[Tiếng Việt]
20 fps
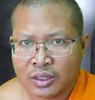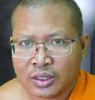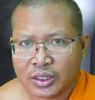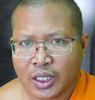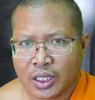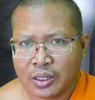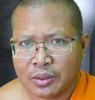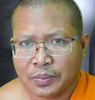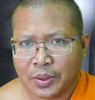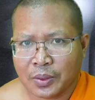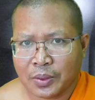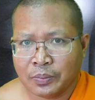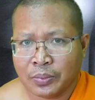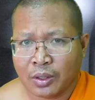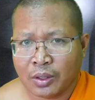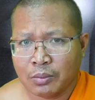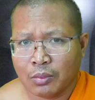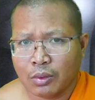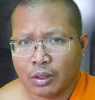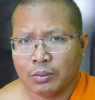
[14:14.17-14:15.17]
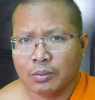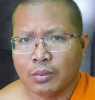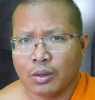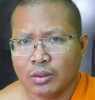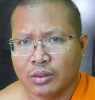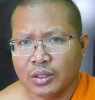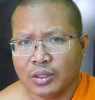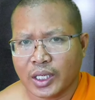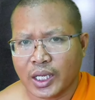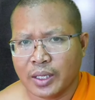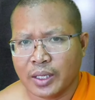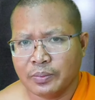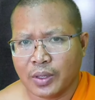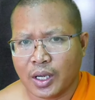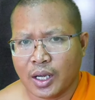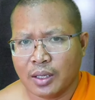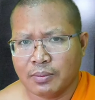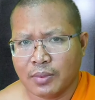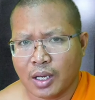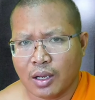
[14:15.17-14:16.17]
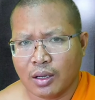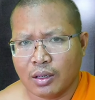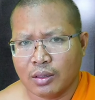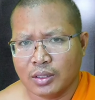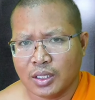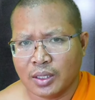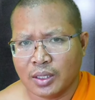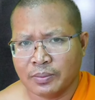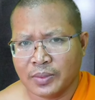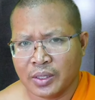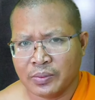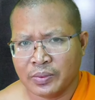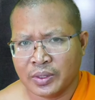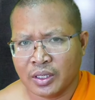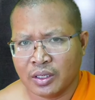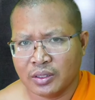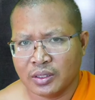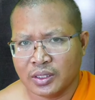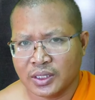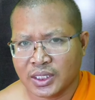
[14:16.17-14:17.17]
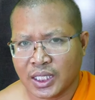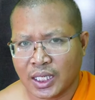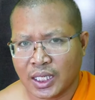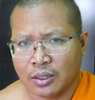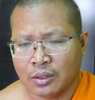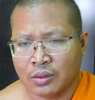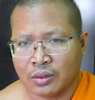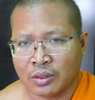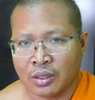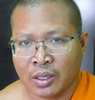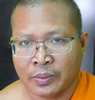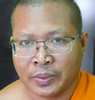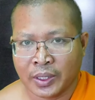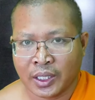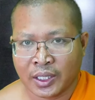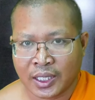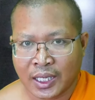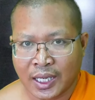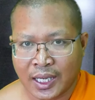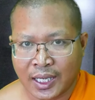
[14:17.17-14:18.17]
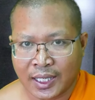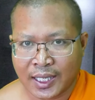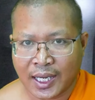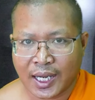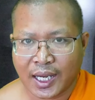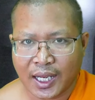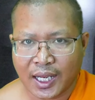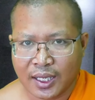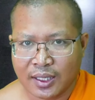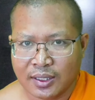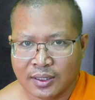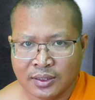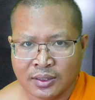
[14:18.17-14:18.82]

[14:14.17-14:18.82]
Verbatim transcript: chân bột môn nâng anh bằng màu đầm bay vì doi đỏ sạt luôn đôi bạc ca ná